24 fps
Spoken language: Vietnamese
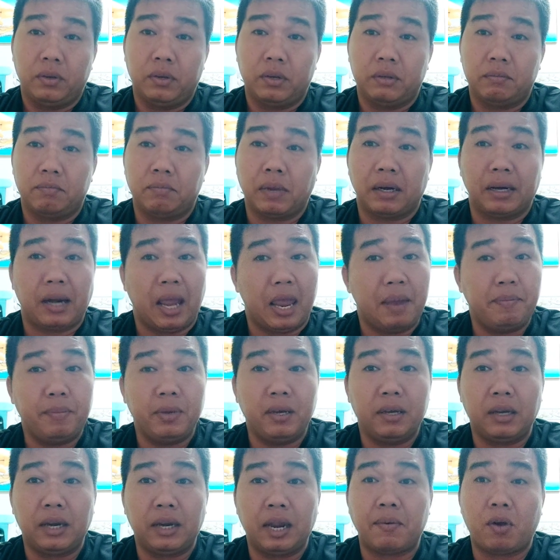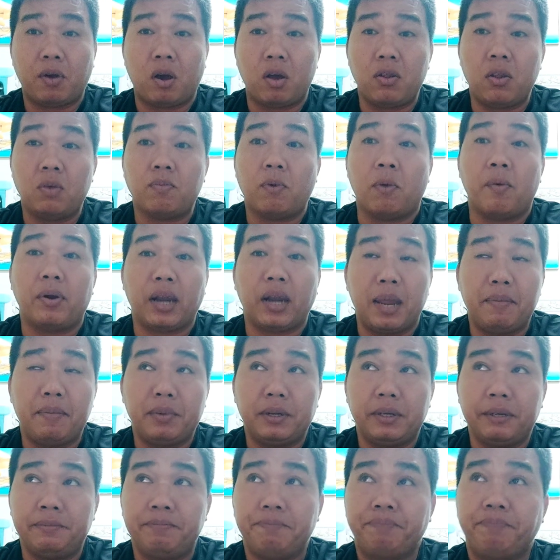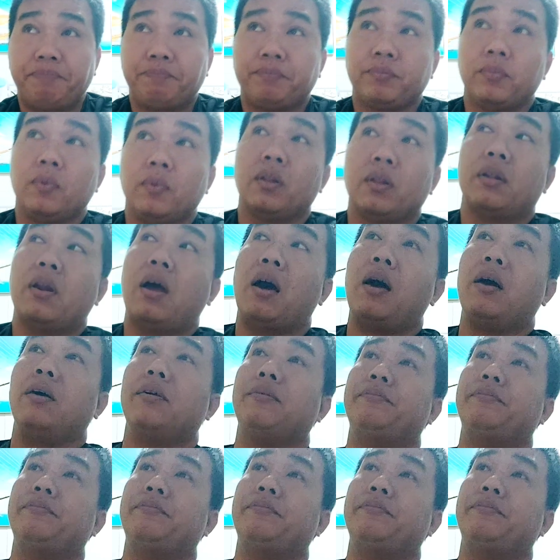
ban đêm nữa anh em hỏi vô mồi ban đêm nữa đó